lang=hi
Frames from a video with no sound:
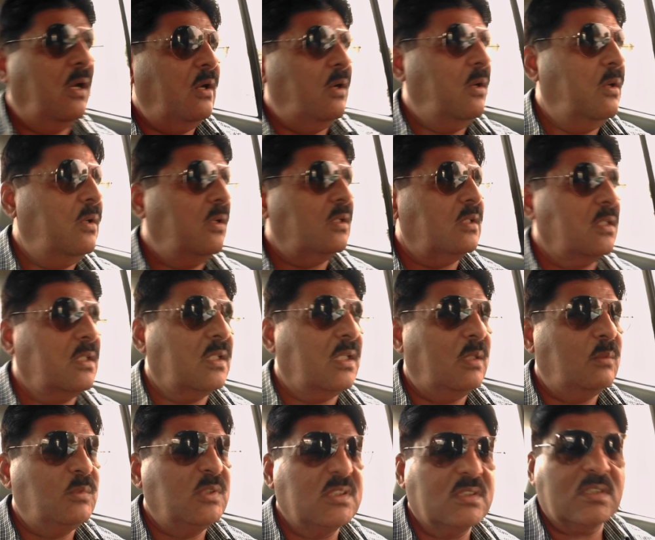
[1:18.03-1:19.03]
और
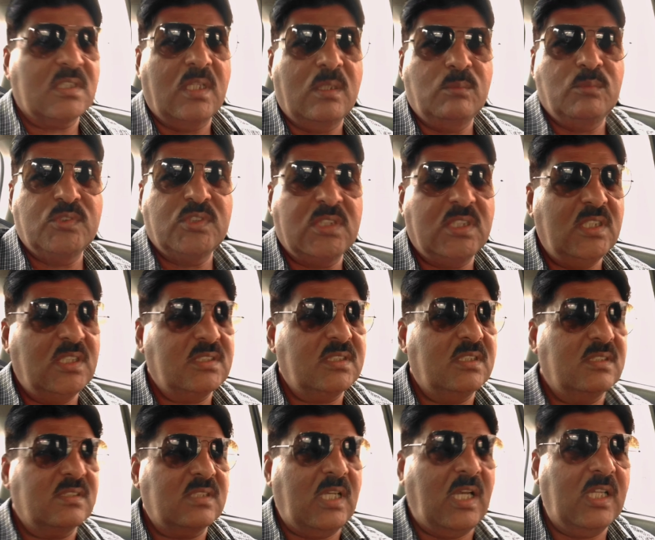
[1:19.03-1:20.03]
कम से कम छः
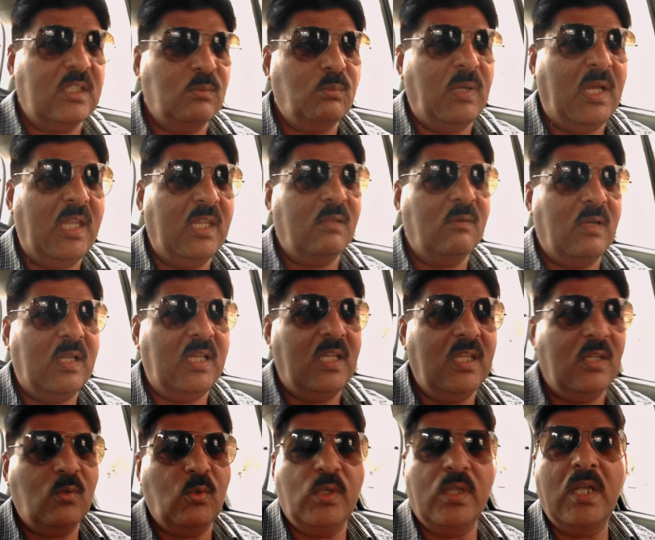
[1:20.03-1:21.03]
से सात बाइक
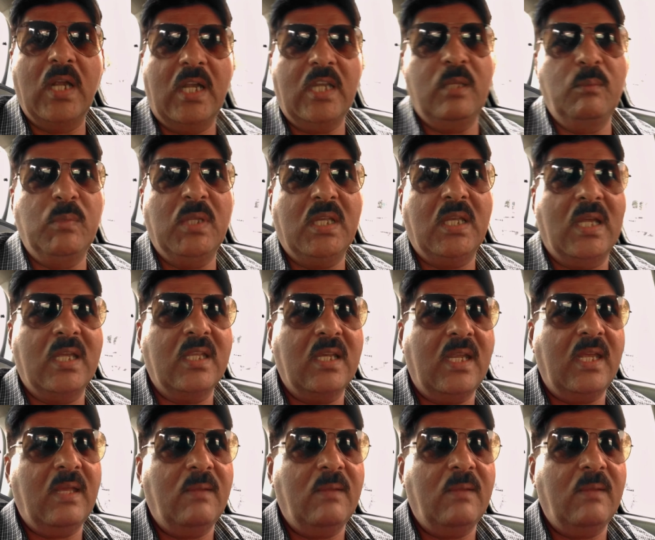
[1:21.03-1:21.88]
वाले कोई गाड़ी में लग